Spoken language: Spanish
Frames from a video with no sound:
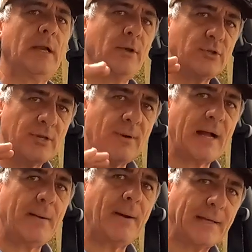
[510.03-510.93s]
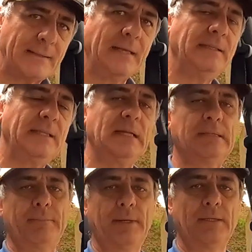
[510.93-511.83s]
la noche baja bastante la
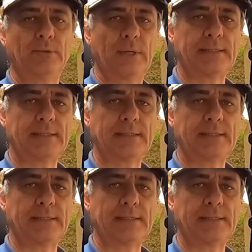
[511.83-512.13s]
temperatura.